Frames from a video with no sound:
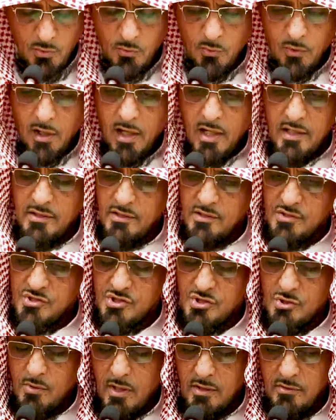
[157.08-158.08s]
وهذه
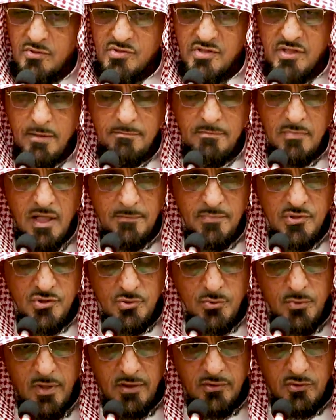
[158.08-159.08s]
السورة تسمى
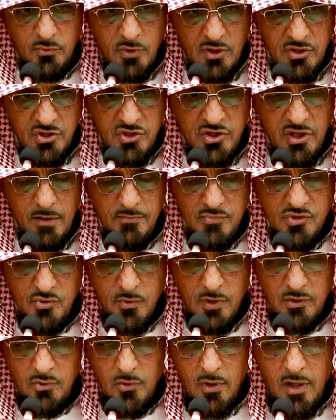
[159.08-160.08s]
بسورة
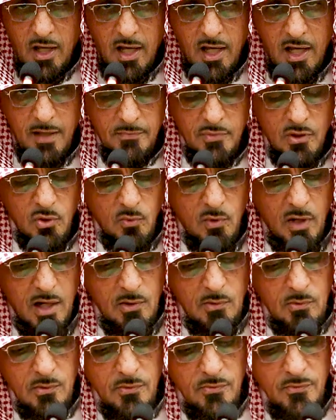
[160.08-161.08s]
والشمس وضحاها بالواو